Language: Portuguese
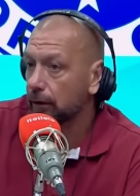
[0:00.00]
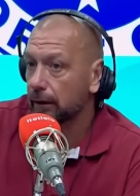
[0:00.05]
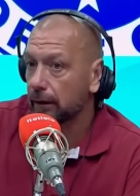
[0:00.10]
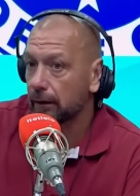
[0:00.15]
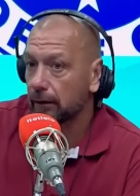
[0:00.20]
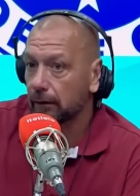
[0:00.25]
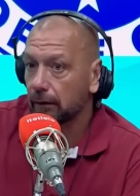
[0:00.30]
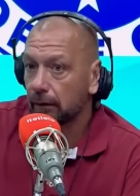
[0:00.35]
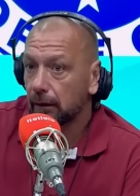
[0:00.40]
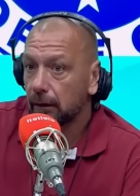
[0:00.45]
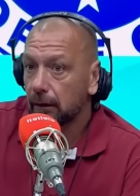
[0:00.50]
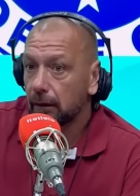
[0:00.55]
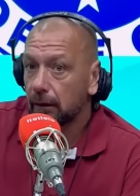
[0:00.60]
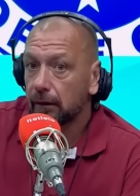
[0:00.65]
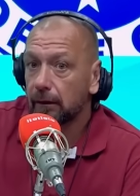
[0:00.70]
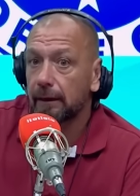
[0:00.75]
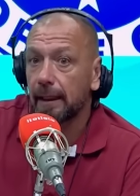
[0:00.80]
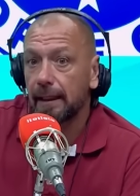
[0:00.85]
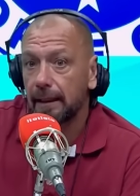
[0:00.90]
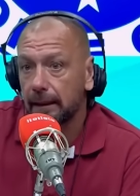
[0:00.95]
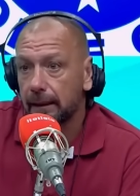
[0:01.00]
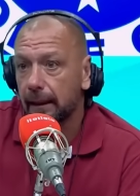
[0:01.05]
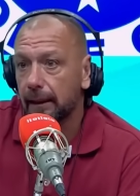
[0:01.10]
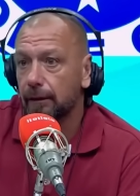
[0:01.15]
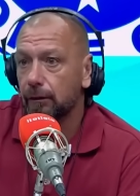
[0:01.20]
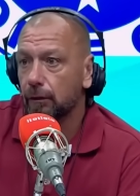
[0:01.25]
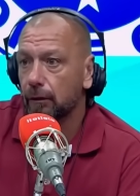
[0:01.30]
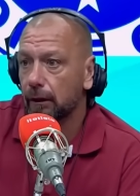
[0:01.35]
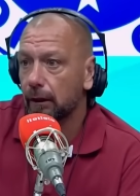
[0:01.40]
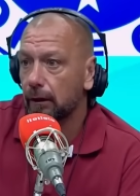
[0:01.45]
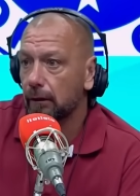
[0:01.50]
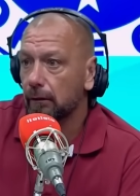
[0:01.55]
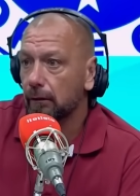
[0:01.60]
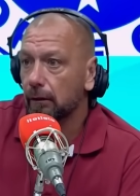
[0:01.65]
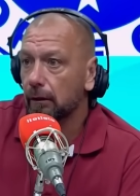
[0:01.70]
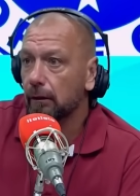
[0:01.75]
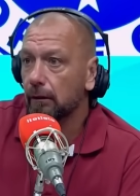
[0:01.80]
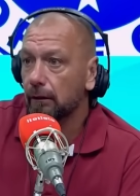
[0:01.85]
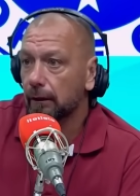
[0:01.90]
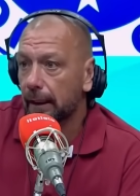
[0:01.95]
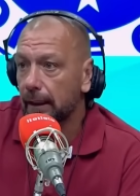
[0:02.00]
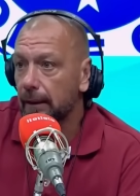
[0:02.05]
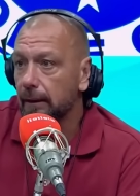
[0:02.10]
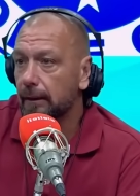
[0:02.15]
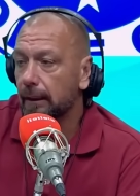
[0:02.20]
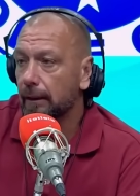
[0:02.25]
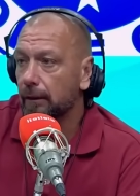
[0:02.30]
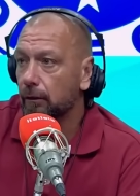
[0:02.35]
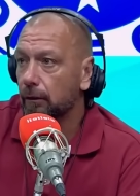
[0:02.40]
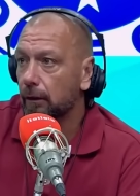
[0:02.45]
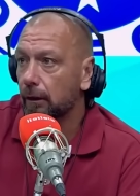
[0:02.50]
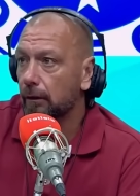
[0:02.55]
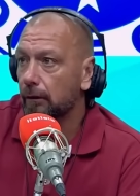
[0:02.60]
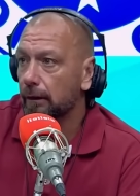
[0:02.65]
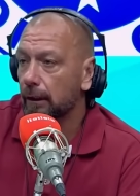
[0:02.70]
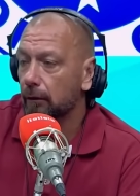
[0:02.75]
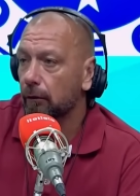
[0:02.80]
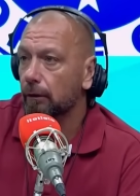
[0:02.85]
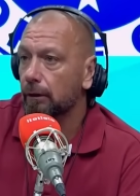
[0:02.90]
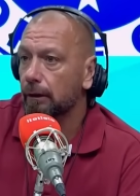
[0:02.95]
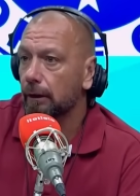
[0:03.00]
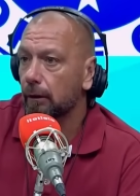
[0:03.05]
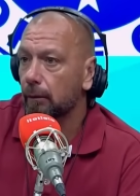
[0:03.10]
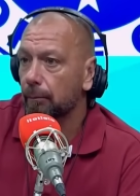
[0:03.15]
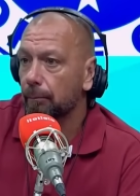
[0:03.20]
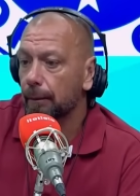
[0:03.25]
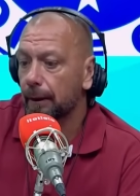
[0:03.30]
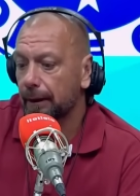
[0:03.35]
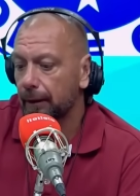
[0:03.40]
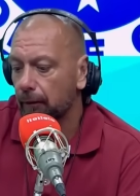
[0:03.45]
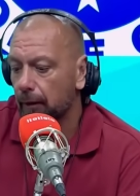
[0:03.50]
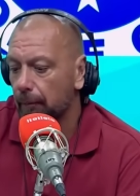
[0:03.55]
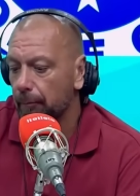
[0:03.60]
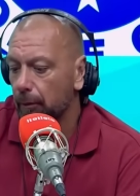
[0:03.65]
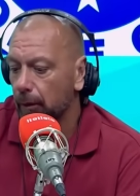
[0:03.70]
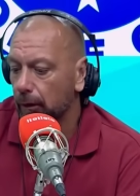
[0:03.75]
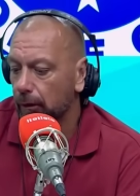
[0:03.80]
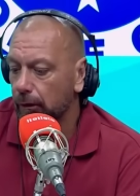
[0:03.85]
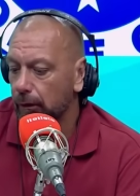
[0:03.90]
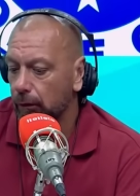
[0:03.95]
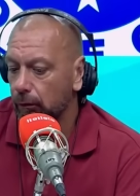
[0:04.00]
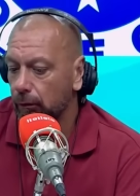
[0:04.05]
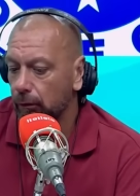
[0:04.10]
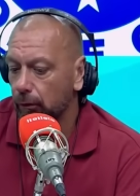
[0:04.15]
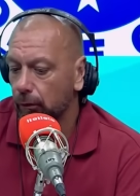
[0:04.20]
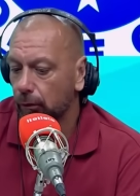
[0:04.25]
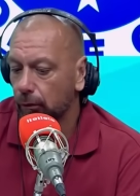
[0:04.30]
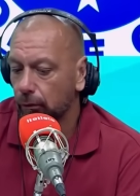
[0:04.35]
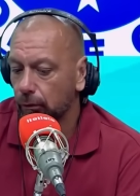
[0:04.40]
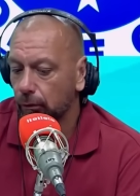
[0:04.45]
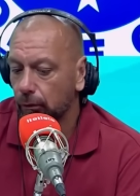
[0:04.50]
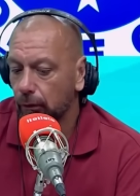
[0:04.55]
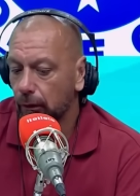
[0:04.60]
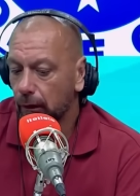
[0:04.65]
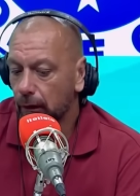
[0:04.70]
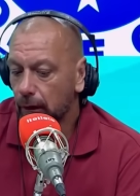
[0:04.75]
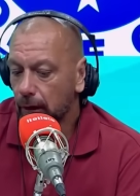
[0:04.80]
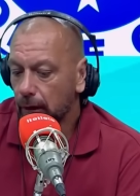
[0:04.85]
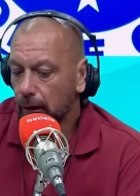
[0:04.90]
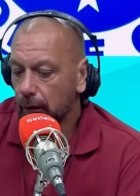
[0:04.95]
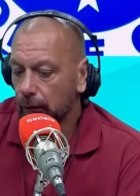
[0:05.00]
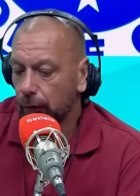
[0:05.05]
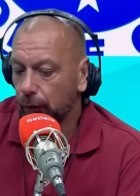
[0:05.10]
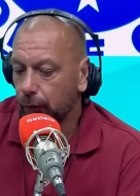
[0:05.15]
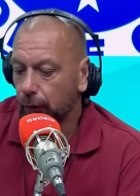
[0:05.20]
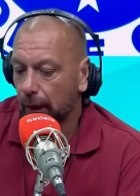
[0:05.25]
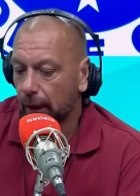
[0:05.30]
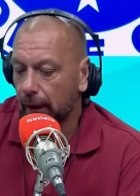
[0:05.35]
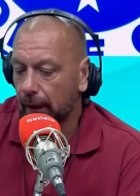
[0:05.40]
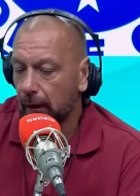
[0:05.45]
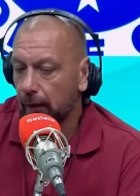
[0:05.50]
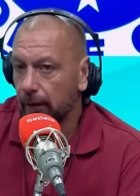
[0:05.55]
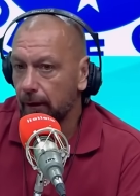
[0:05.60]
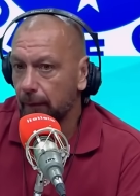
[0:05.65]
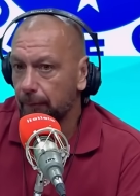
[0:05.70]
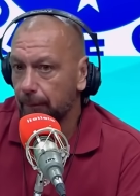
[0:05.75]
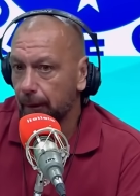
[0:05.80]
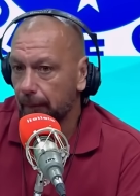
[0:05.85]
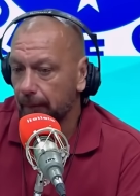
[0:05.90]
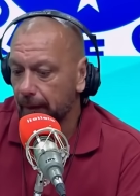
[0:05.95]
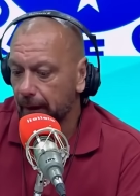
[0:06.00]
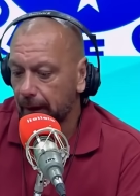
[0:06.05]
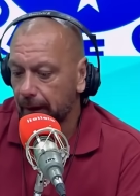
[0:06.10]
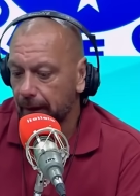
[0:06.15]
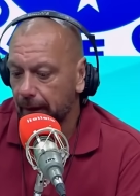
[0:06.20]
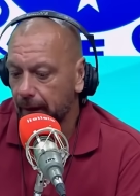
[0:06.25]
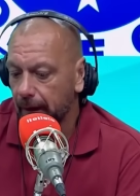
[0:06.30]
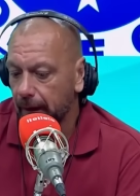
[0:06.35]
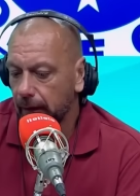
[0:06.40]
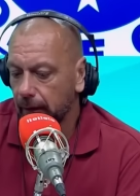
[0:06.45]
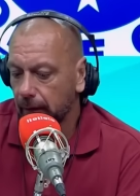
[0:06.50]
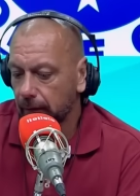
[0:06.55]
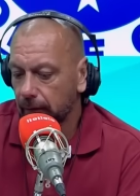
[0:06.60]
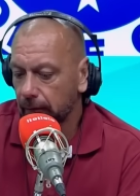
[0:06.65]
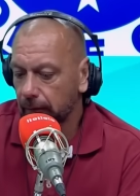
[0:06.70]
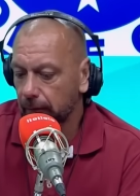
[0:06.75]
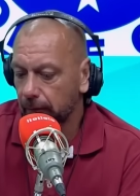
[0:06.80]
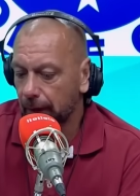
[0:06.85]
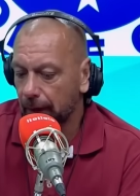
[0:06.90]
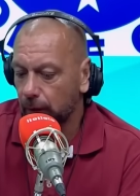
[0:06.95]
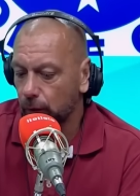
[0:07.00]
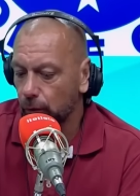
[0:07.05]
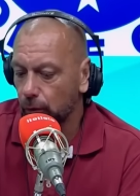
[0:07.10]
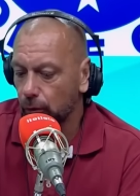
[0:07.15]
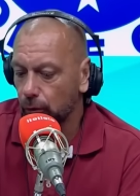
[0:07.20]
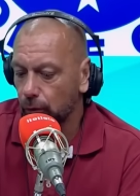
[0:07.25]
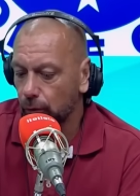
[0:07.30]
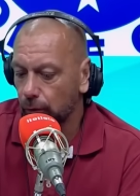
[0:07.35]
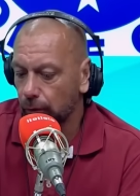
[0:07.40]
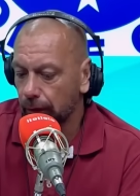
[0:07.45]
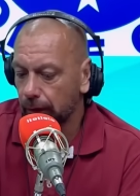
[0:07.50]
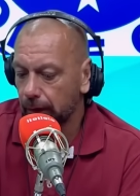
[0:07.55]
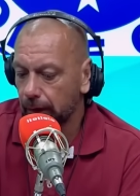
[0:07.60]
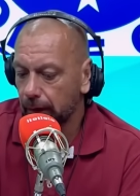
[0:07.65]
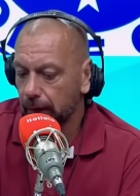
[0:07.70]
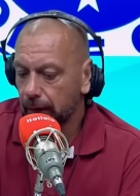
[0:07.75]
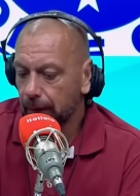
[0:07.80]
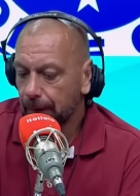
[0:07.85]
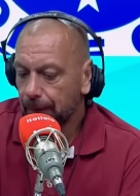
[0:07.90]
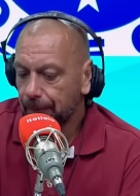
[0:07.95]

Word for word: jogando. Tem que sair jogando. Tem que sair jogando. O que aconteceu? Perdeu a bola, o segundo gol do, do Furacão e para mim ali matou o jogo, né?